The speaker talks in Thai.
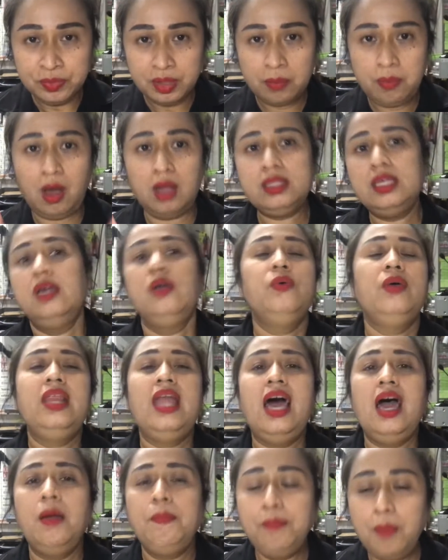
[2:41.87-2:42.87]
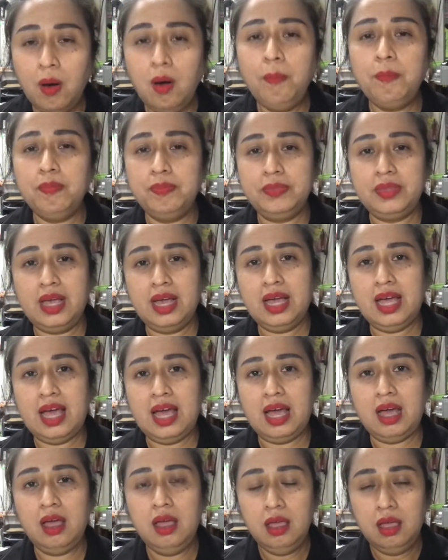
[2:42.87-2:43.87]
พอถึงเวลาปุ๊บนะคะ
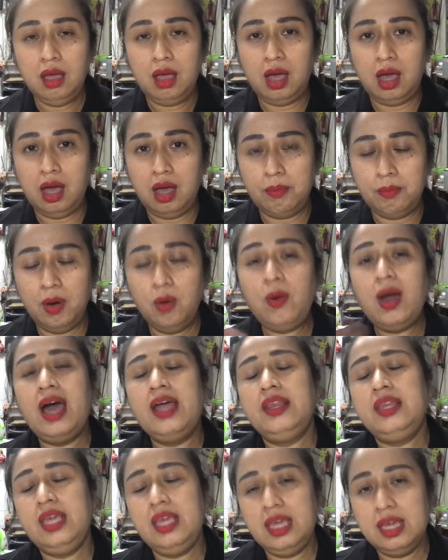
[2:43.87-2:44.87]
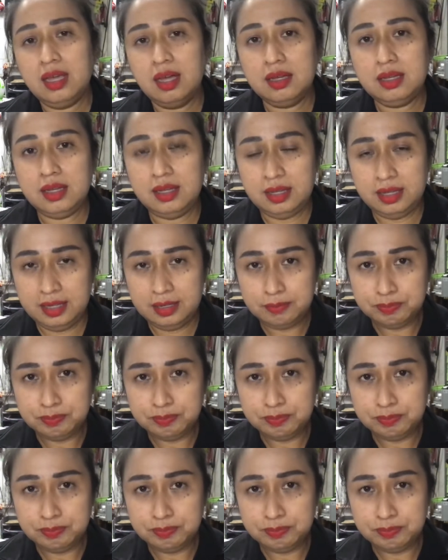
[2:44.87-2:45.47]
เมื่อวานนี้ก็คือ